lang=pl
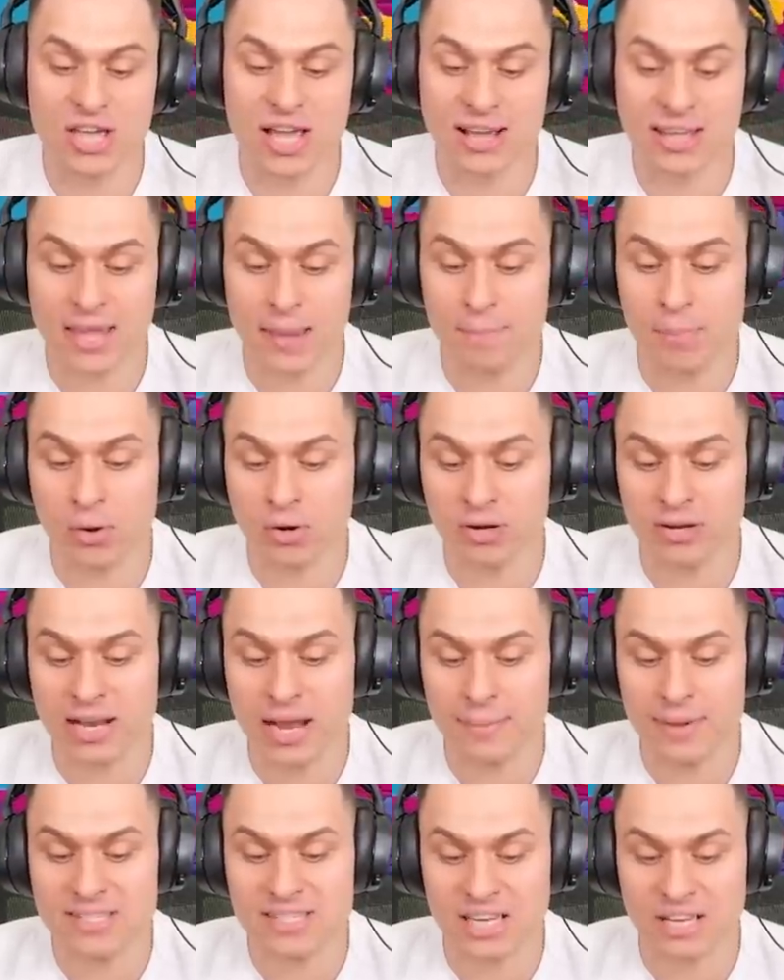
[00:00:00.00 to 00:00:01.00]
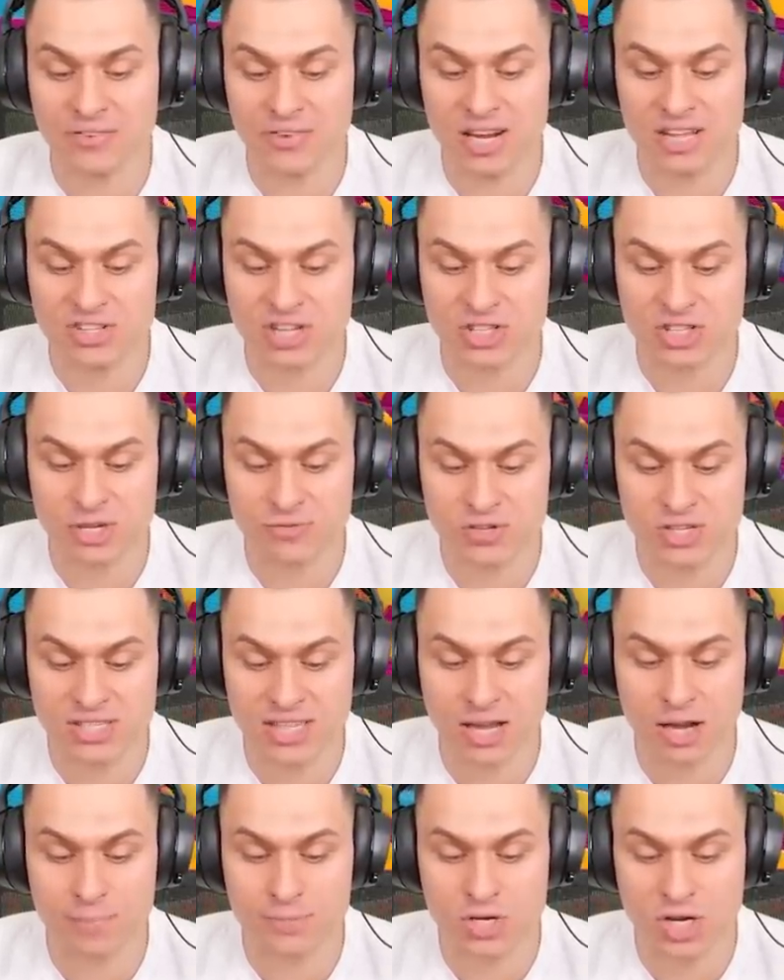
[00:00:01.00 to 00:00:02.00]
jak je pokonamy. Za chwileczkę się
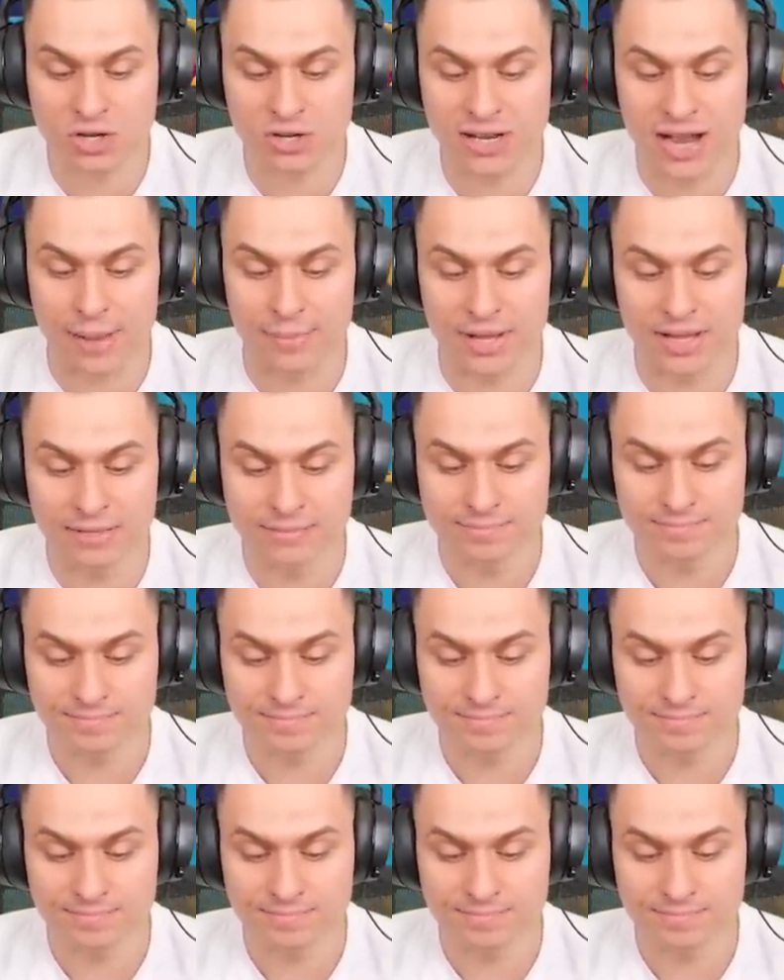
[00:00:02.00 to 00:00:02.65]
wszystkiego przekonamy.